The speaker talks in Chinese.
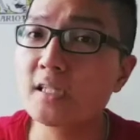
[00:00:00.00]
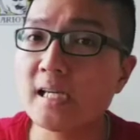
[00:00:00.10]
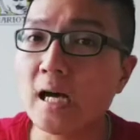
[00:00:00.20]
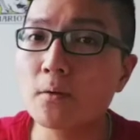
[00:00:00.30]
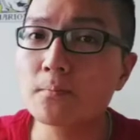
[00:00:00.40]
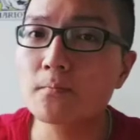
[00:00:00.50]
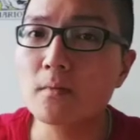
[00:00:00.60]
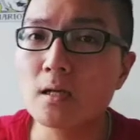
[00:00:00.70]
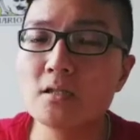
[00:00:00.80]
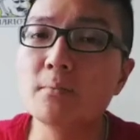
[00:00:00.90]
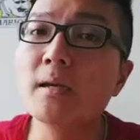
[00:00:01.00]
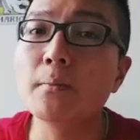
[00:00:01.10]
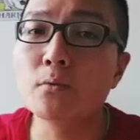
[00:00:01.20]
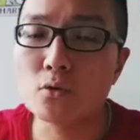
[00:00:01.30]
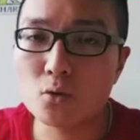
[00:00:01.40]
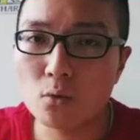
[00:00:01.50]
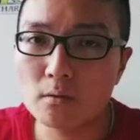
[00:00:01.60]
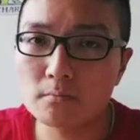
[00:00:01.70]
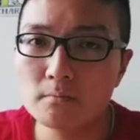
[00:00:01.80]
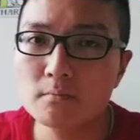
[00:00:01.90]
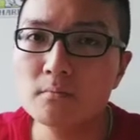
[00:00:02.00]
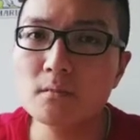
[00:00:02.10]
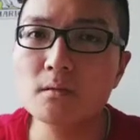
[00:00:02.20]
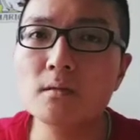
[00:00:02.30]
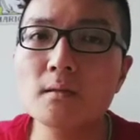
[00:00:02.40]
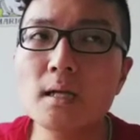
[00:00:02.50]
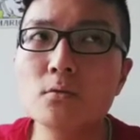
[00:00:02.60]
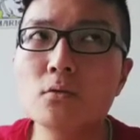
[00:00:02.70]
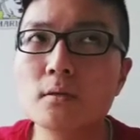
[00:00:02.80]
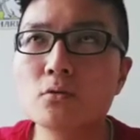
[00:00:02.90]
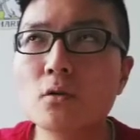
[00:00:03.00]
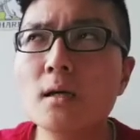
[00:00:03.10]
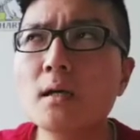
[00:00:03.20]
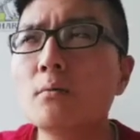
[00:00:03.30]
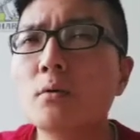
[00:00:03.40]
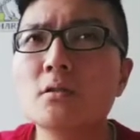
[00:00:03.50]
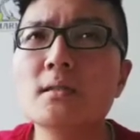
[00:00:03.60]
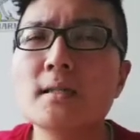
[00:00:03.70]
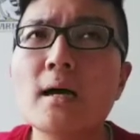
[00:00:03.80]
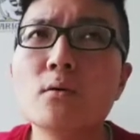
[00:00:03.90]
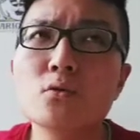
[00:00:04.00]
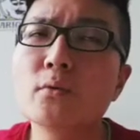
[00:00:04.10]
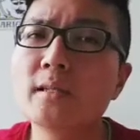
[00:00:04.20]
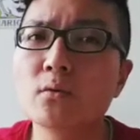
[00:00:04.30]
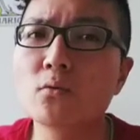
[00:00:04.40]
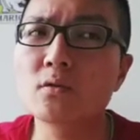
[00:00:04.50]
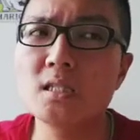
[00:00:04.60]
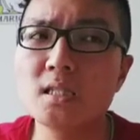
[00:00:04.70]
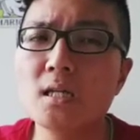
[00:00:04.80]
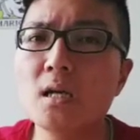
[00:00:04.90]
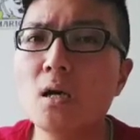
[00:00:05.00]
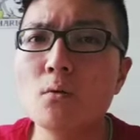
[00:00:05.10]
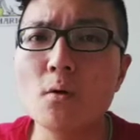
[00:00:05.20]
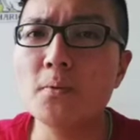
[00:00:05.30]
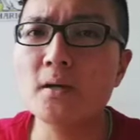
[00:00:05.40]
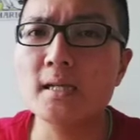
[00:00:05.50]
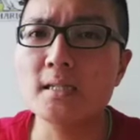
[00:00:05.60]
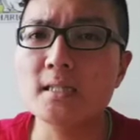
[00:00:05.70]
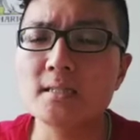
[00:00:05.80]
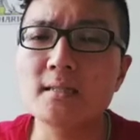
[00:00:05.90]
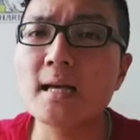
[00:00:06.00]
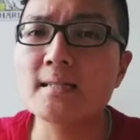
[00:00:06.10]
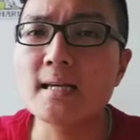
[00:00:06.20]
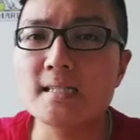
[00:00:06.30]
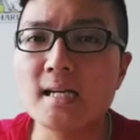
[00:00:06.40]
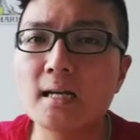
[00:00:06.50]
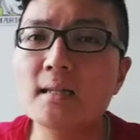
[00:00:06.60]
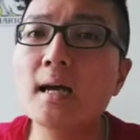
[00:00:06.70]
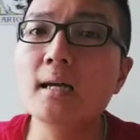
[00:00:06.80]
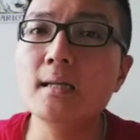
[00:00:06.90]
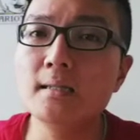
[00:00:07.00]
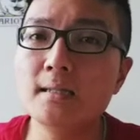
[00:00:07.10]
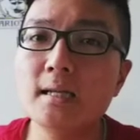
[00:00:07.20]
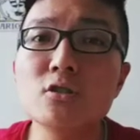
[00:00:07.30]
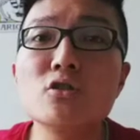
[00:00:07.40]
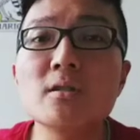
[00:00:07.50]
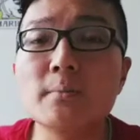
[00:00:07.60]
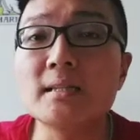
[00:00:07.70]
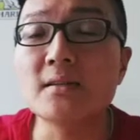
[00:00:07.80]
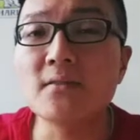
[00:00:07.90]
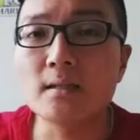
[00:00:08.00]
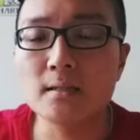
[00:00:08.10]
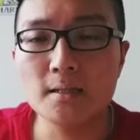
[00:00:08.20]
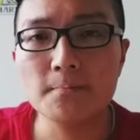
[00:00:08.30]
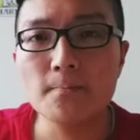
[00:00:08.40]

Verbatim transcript: 觉，什么也不做。嗯，那如果你说哎呀，我真的要做一点东西，我不可以常常待在家，那你可以去什么地方呢？